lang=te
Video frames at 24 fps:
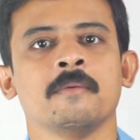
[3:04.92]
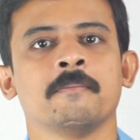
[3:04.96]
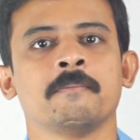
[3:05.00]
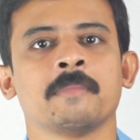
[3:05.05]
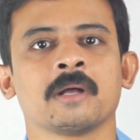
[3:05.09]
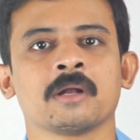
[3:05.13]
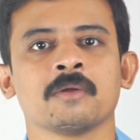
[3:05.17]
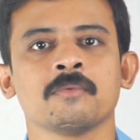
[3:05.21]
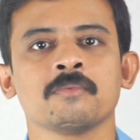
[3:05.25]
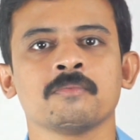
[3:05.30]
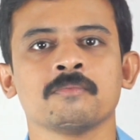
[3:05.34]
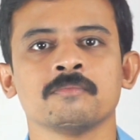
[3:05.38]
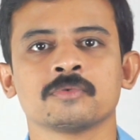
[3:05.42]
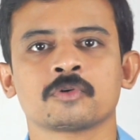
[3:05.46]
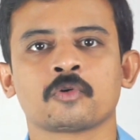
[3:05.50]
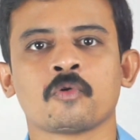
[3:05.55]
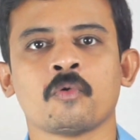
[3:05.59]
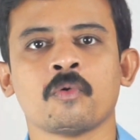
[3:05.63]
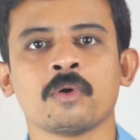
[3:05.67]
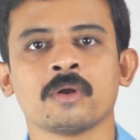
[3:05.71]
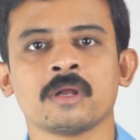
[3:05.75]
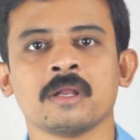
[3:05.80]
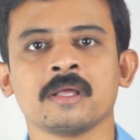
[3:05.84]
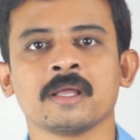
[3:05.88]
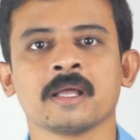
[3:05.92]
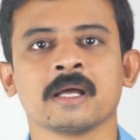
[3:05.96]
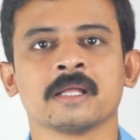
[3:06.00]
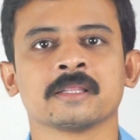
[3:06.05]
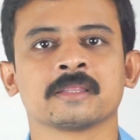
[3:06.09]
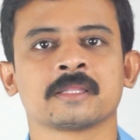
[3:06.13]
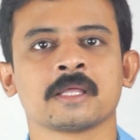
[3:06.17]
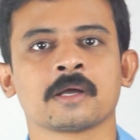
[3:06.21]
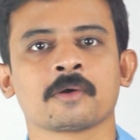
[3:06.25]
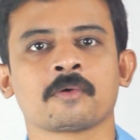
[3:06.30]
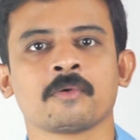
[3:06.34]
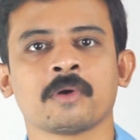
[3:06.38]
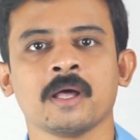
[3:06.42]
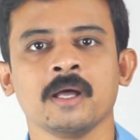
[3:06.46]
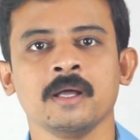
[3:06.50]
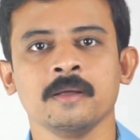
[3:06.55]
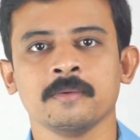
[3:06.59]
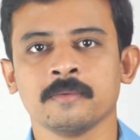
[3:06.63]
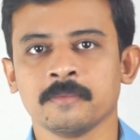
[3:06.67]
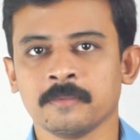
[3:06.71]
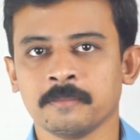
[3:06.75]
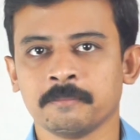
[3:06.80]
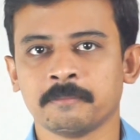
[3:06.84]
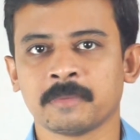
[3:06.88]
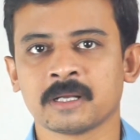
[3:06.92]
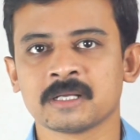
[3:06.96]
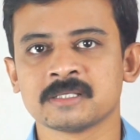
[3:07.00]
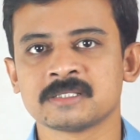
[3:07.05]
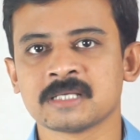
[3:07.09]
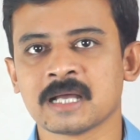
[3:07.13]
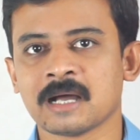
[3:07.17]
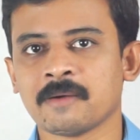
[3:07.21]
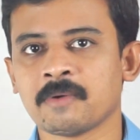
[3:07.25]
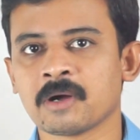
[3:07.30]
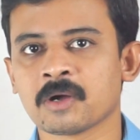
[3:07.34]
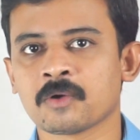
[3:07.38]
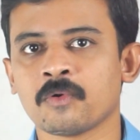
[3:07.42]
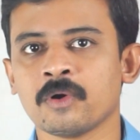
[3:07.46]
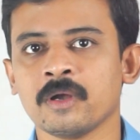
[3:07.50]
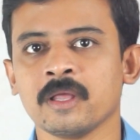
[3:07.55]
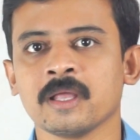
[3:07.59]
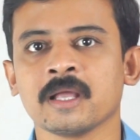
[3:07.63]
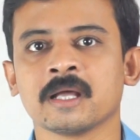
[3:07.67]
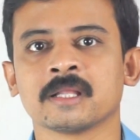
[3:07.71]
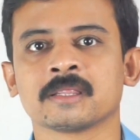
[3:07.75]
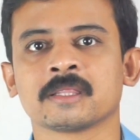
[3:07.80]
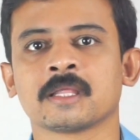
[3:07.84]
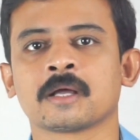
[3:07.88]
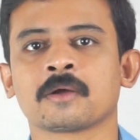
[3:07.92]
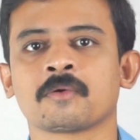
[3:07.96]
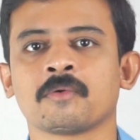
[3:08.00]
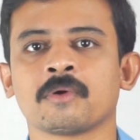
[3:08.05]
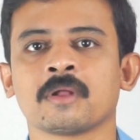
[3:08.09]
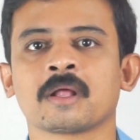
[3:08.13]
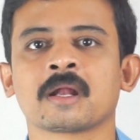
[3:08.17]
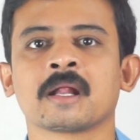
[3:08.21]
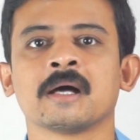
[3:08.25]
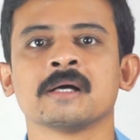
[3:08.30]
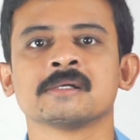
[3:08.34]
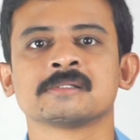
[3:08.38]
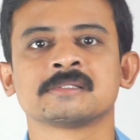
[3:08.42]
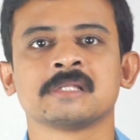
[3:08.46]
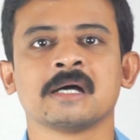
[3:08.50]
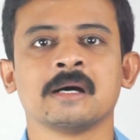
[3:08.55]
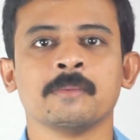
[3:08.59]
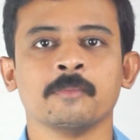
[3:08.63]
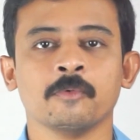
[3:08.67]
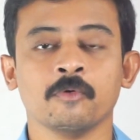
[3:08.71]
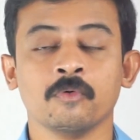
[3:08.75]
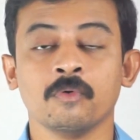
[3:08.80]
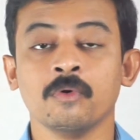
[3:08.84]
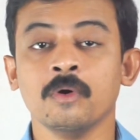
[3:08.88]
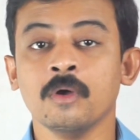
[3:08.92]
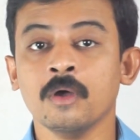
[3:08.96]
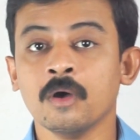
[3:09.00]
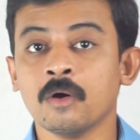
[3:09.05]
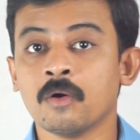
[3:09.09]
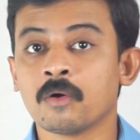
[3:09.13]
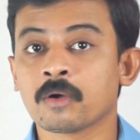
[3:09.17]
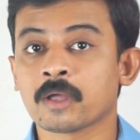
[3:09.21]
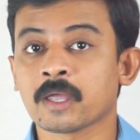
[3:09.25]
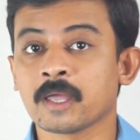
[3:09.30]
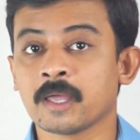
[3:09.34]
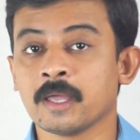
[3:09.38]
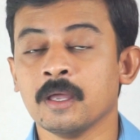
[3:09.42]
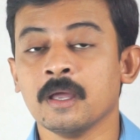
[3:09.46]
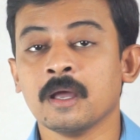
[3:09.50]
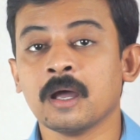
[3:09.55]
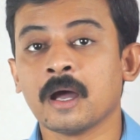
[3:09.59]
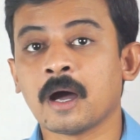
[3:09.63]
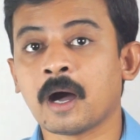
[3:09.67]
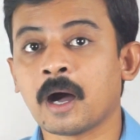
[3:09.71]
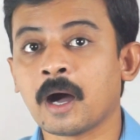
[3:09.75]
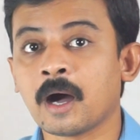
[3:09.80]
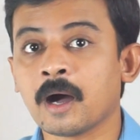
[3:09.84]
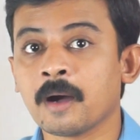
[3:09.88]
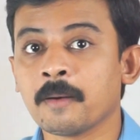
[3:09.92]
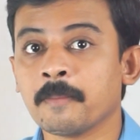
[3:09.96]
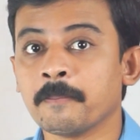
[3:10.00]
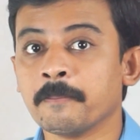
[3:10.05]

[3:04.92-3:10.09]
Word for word: మనం కోడింగ్ అంతా కూడా మన జావా కోడింగ్ అంతా కూడా రాస్తాము ఓకే ఆ